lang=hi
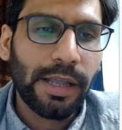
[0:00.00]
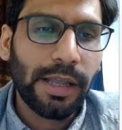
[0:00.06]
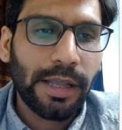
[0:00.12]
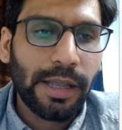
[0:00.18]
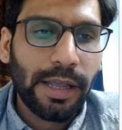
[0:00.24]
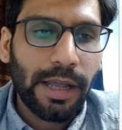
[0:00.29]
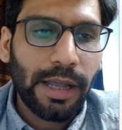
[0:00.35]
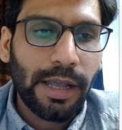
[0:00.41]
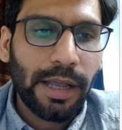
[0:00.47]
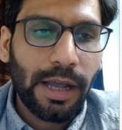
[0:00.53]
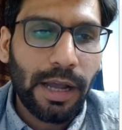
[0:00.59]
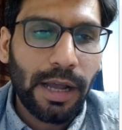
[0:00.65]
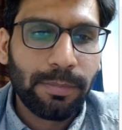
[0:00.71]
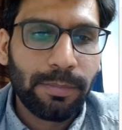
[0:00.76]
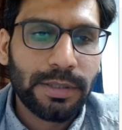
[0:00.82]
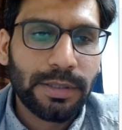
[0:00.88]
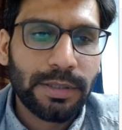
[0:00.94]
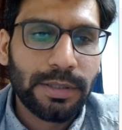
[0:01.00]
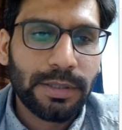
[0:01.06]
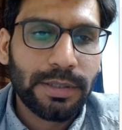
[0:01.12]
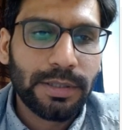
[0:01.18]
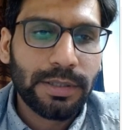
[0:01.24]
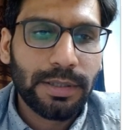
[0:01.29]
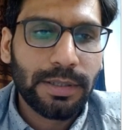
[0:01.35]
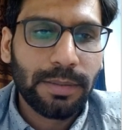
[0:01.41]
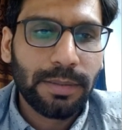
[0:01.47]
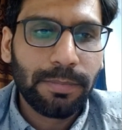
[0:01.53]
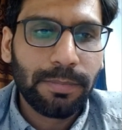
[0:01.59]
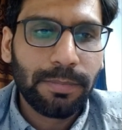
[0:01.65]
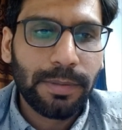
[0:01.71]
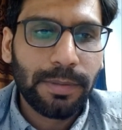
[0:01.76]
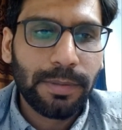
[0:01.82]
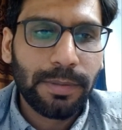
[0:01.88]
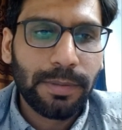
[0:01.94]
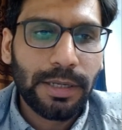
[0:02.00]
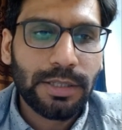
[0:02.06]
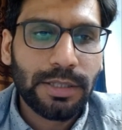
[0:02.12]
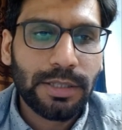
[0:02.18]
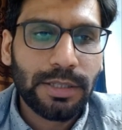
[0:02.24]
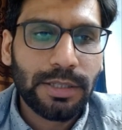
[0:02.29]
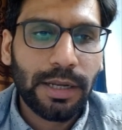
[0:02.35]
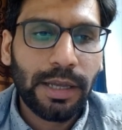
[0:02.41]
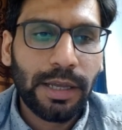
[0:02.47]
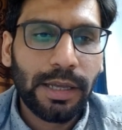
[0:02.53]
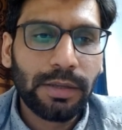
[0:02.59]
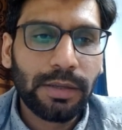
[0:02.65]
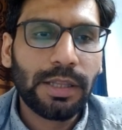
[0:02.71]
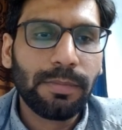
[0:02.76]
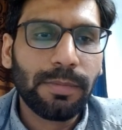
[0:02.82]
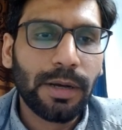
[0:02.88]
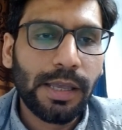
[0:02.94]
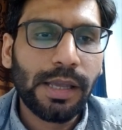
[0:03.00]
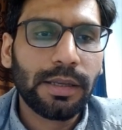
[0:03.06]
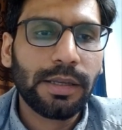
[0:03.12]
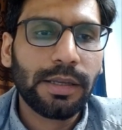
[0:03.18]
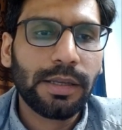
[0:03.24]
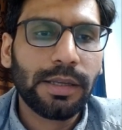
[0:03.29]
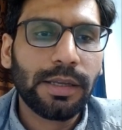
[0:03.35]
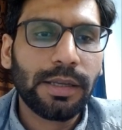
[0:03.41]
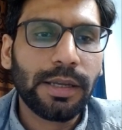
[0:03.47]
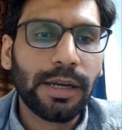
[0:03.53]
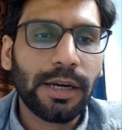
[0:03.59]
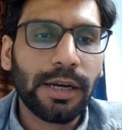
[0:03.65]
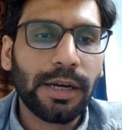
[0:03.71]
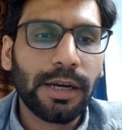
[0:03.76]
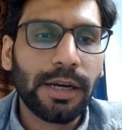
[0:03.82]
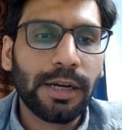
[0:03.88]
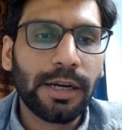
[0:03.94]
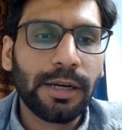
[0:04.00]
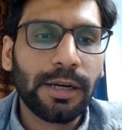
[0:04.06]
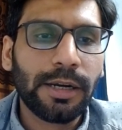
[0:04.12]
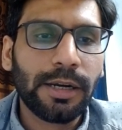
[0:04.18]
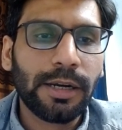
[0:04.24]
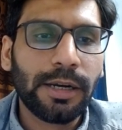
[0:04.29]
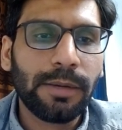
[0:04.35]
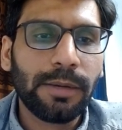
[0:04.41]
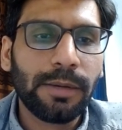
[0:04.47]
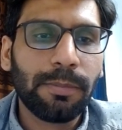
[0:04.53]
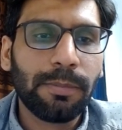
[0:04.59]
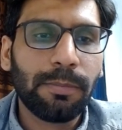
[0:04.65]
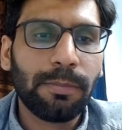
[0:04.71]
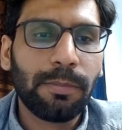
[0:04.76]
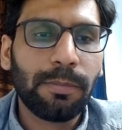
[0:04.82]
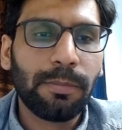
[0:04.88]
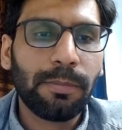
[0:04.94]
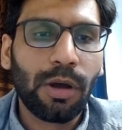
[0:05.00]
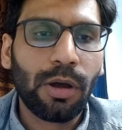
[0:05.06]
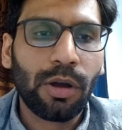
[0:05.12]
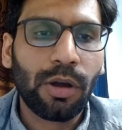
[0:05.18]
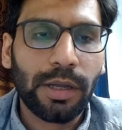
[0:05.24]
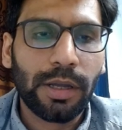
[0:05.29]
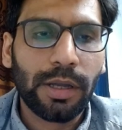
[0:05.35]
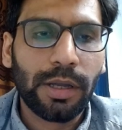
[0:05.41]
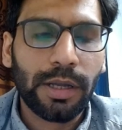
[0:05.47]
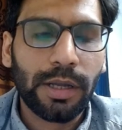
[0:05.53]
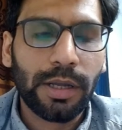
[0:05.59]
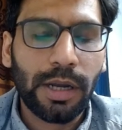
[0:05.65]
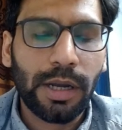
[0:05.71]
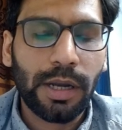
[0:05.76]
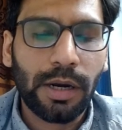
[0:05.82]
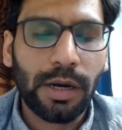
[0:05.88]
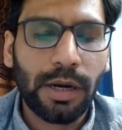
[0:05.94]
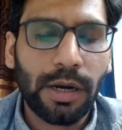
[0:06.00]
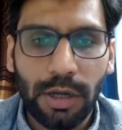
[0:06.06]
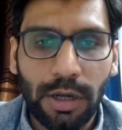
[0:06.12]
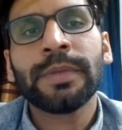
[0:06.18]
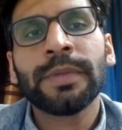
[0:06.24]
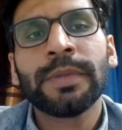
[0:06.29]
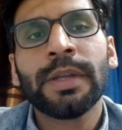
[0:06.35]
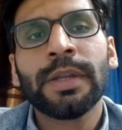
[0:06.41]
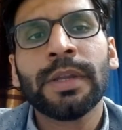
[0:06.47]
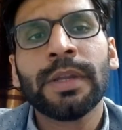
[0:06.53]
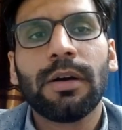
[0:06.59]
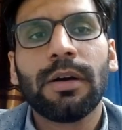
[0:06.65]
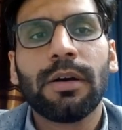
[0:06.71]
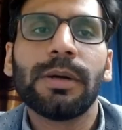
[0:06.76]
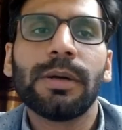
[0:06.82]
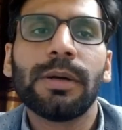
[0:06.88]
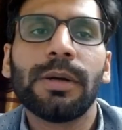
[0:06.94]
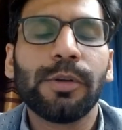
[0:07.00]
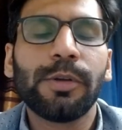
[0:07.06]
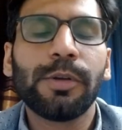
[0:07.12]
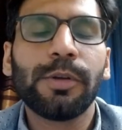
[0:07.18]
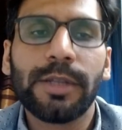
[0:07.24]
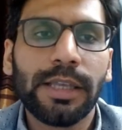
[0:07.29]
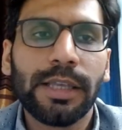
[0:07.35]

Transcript: सिंपली जाना है फिन तीबा के गेट ब्लॉक अकाउंट नाव पे और अब हम आपको बताएंगे कि किस तरह से आप इसको